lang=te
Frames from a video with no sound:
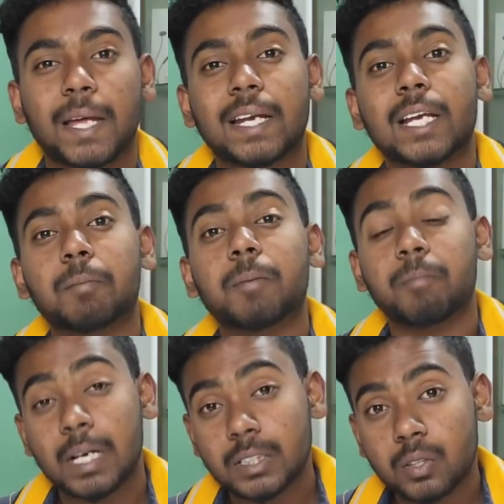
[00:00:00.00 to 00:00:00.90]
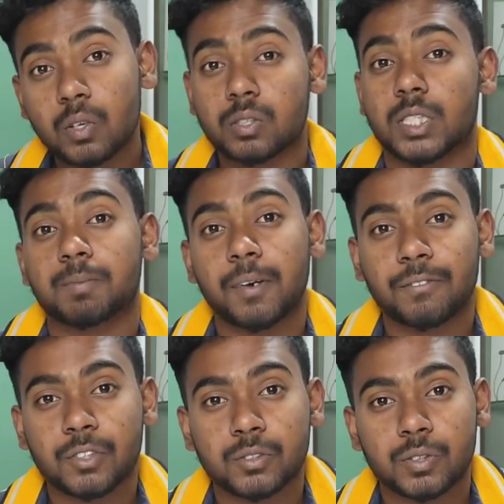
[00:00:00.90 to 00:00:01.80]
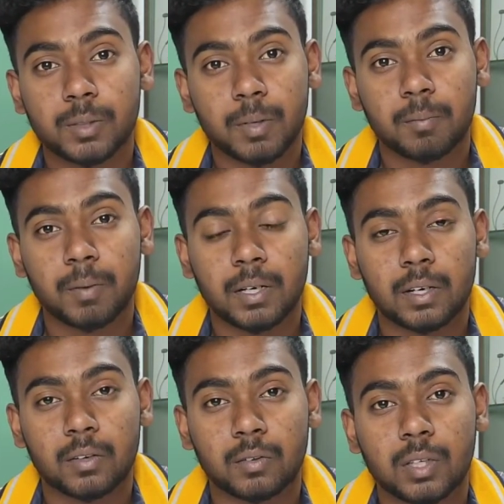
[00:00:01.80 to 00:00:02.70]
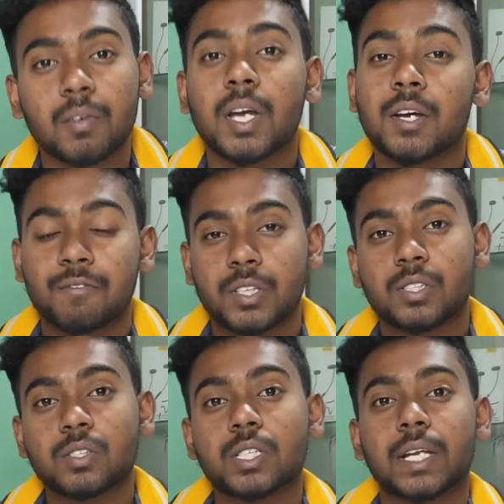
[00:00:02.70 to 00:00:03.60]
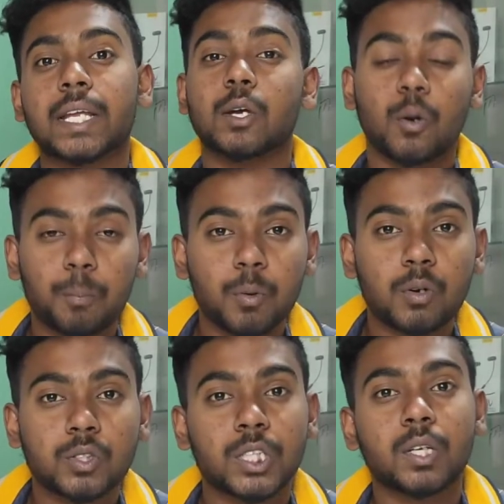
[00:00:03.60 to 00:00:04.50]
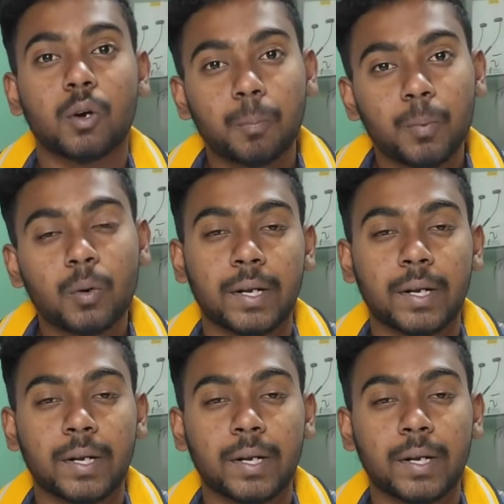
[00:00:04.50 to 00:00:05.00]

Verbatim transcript: అండ్ ఇంకా మనం మార్చ్లో లాంచ్ అయ్యే స్మార్ట్ ఫోన్స్ గురించి మనం మాట్లాడుకుందాం ఫస్ట్ వచ్చరికి ఒప్పో నుంచి ఒప్పో